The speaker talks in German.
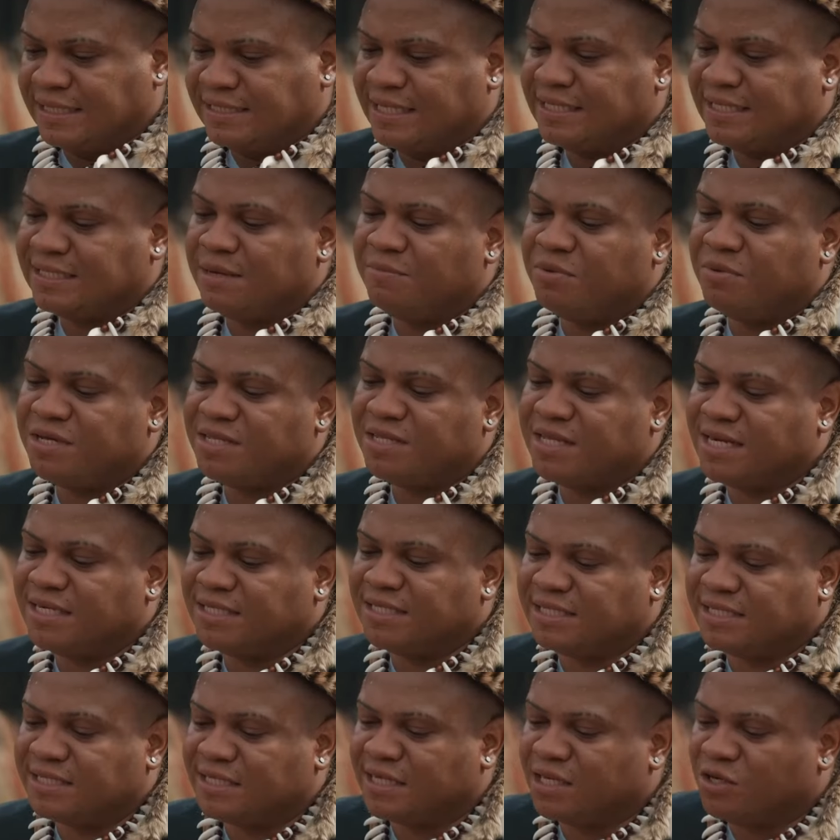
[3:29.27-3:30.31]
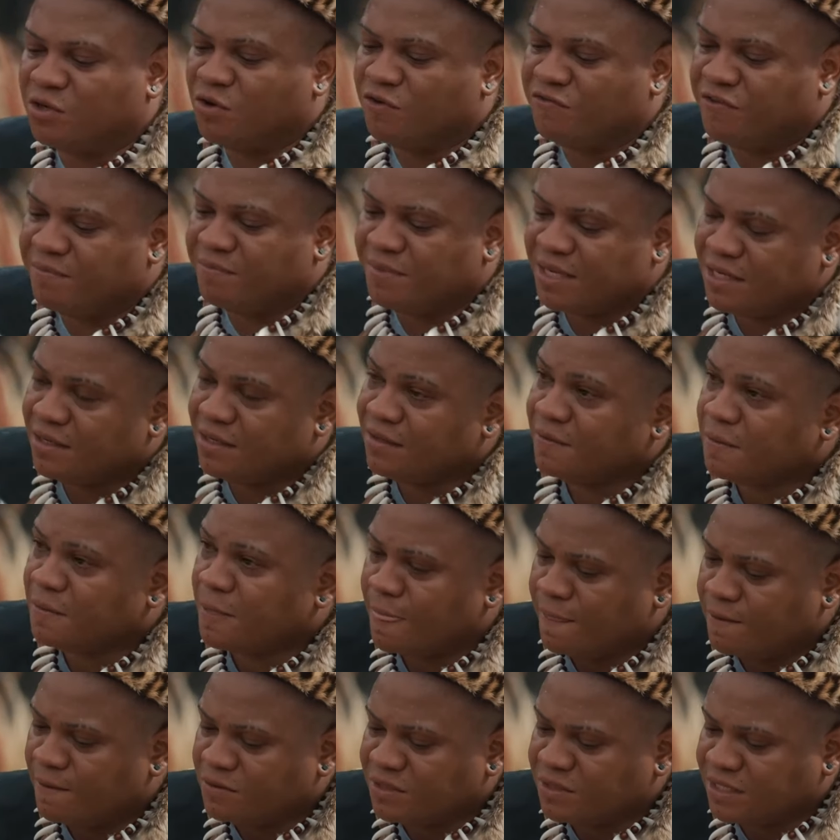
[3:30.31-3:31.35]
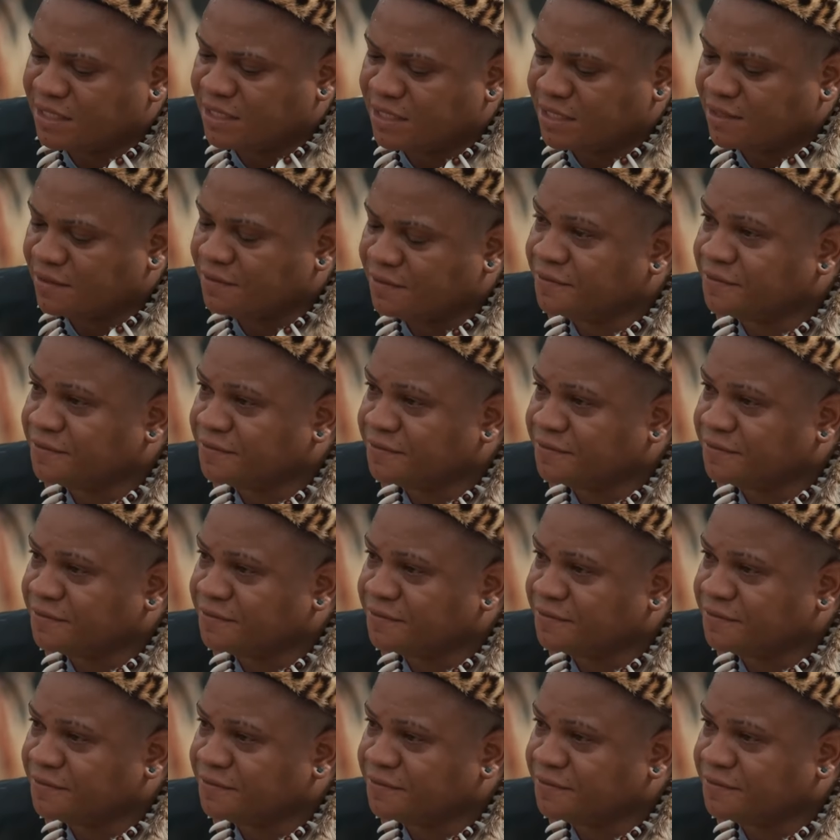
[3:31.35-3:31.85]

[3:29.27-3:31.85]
Is there somebody that is sick in your family? So sick?